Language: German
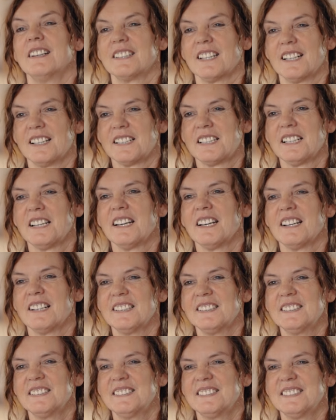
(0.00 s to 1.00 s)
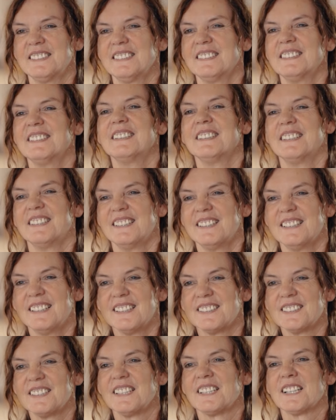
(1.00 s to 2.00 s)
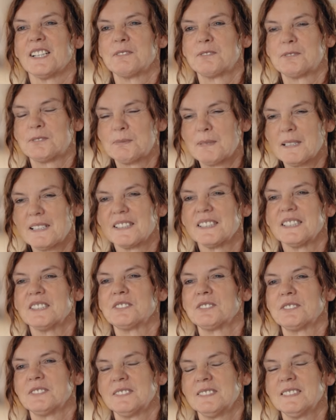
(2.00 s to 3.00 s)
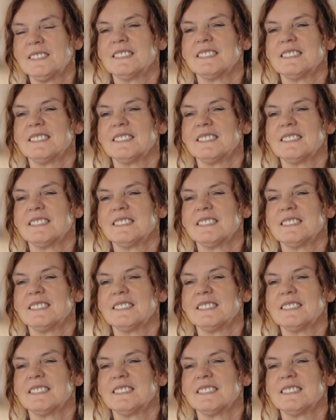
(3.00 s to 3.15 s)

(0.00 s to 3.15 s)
danke Herr, ich habe begriffen.